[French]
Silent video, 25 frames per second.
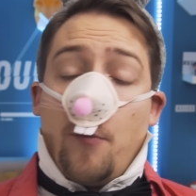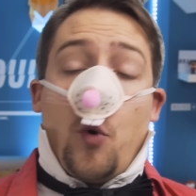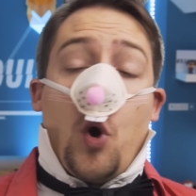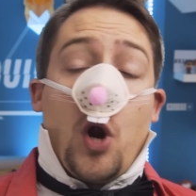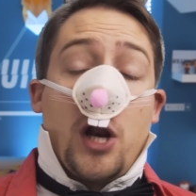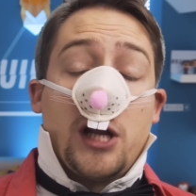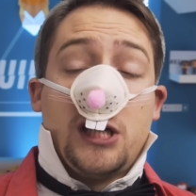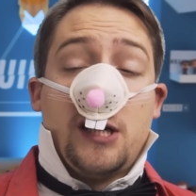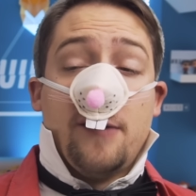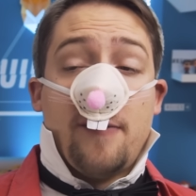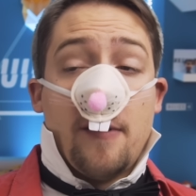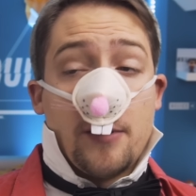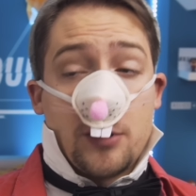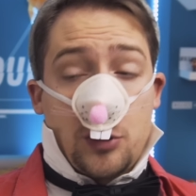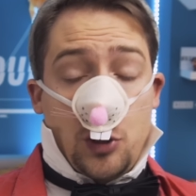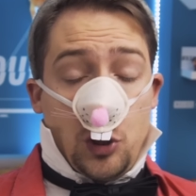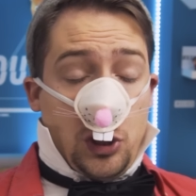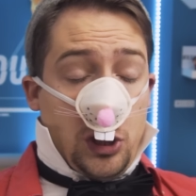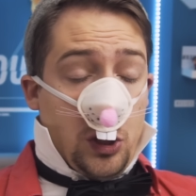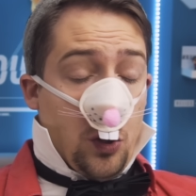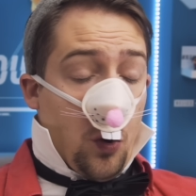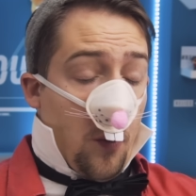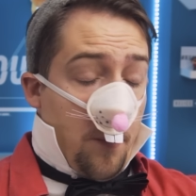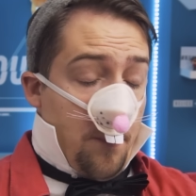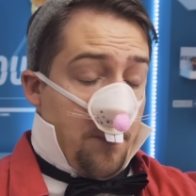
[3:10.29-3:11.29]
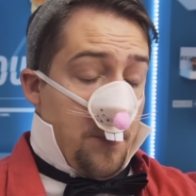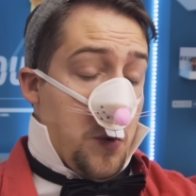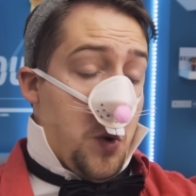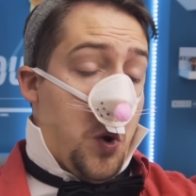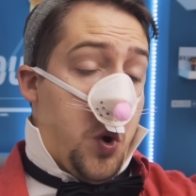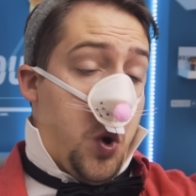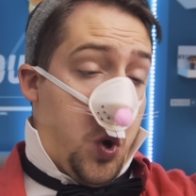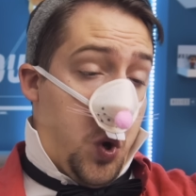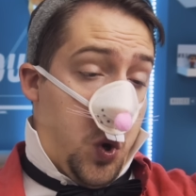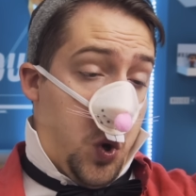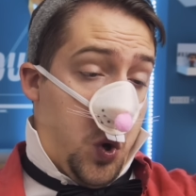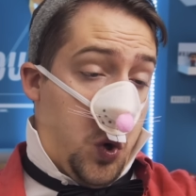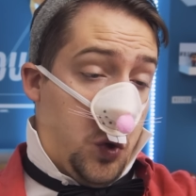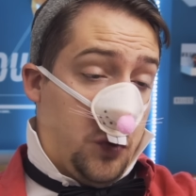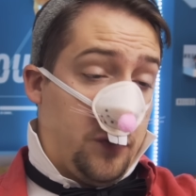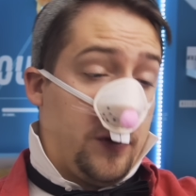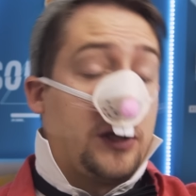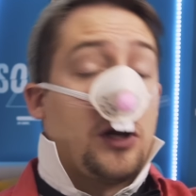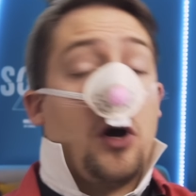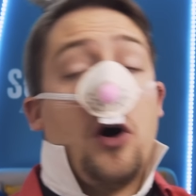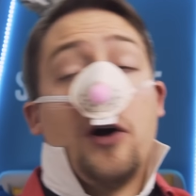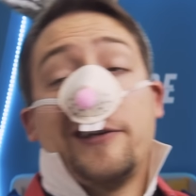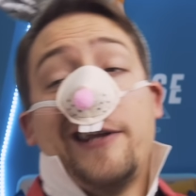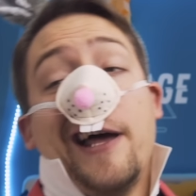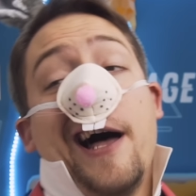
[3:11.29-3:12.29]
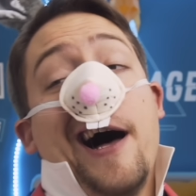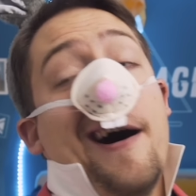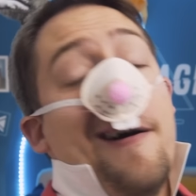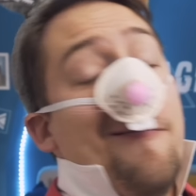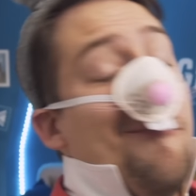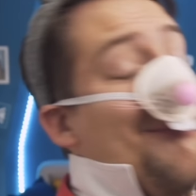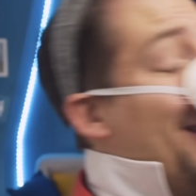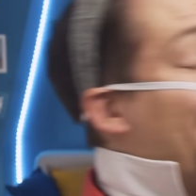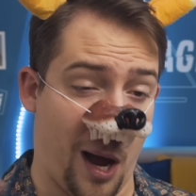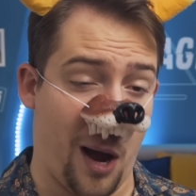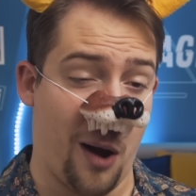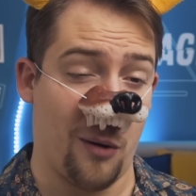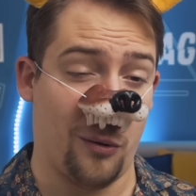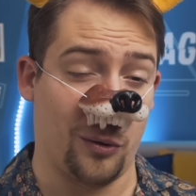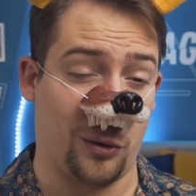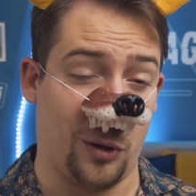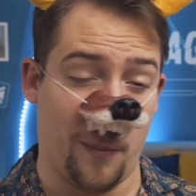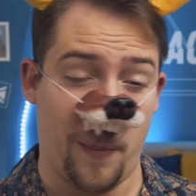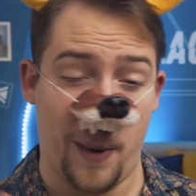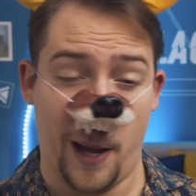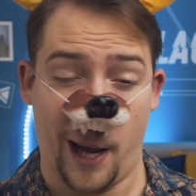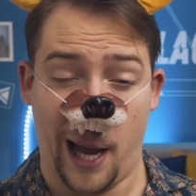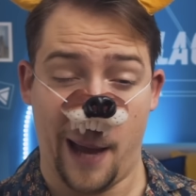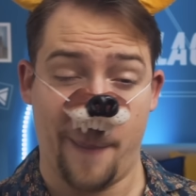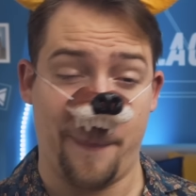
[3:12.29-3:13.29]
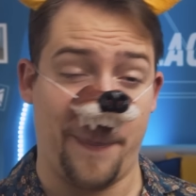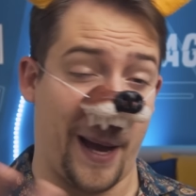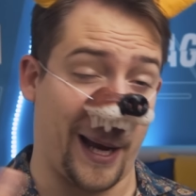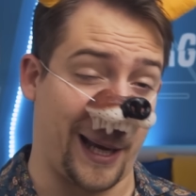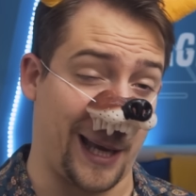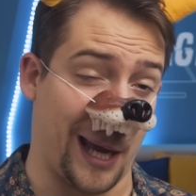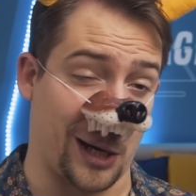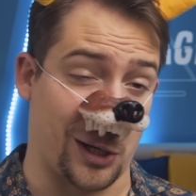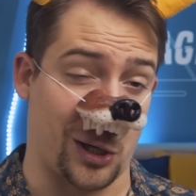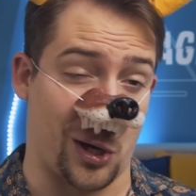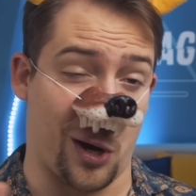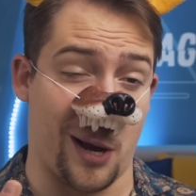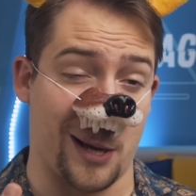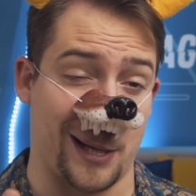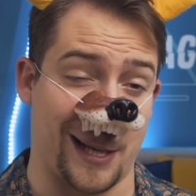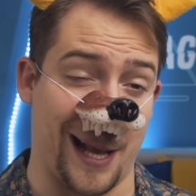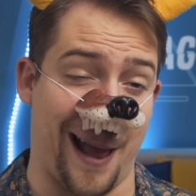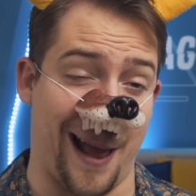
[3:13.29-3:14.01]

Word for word: bon allez j'y vais parce que sinon, je vais être en retard. Hein. Oh, t'oublierais pas quelque chose